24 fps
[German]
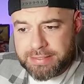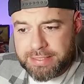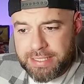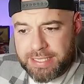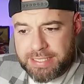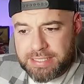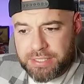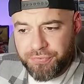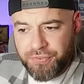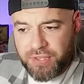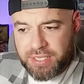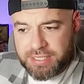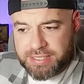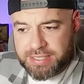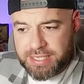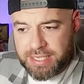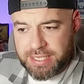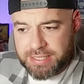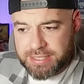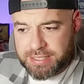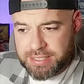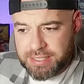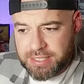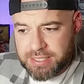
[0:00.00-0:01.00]
Diese vier
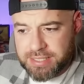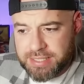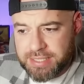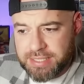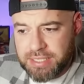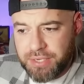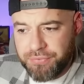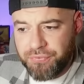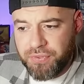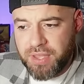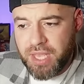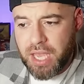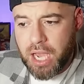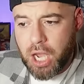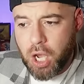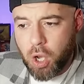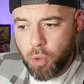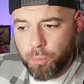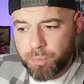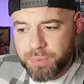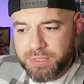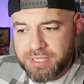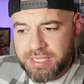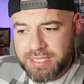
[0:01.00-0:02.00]
Sets sind die vier
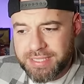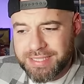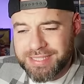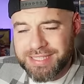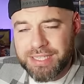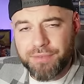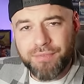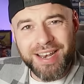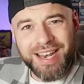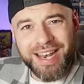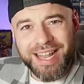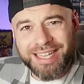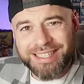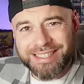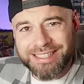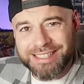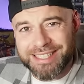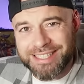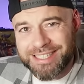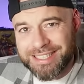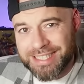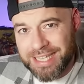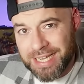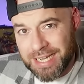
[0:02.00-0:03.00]
Hauptsets, die wir
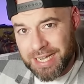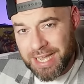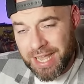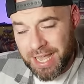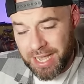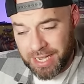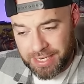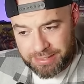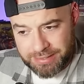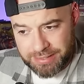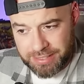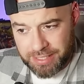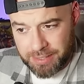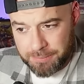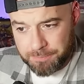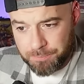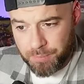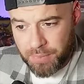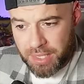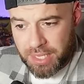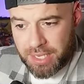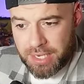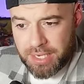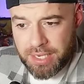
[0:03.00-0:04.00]
letztes Jahr erhalten
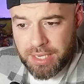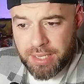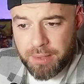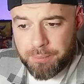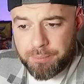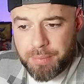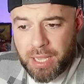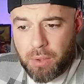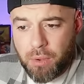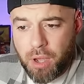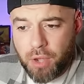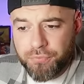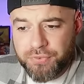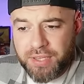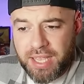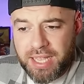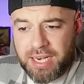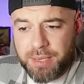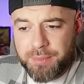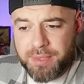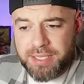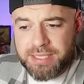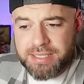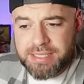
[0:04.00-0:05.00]
haben. Power of the
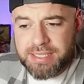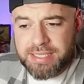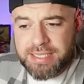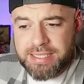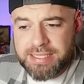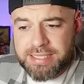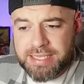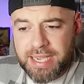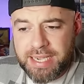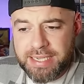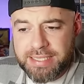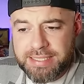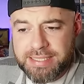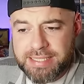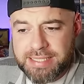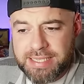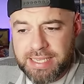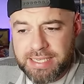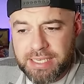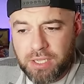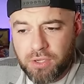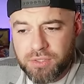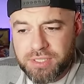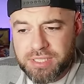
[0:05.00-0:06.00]
Elements ist ein
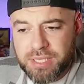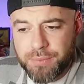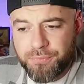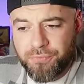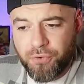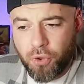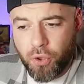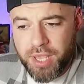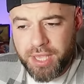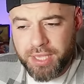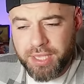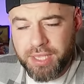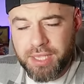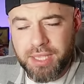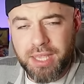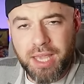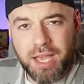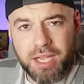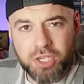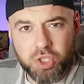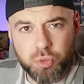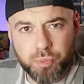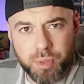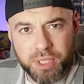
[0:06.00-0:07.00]
Set aus dem vorherigen
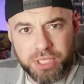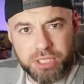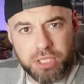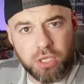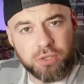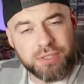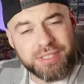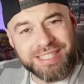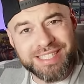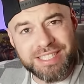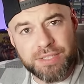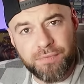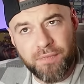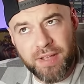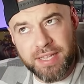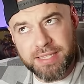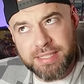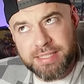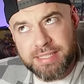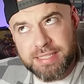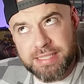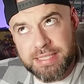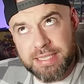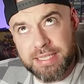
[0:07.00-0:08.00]
Jahr, sprich aus
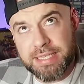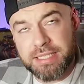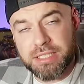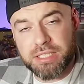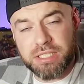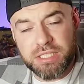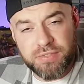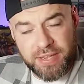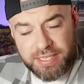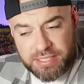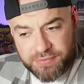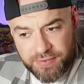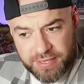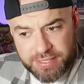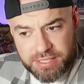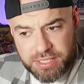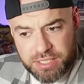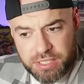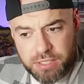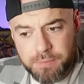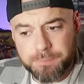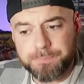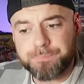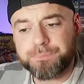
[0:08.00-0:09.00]

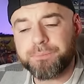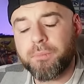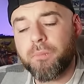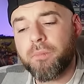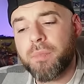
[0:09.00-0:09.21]
2022.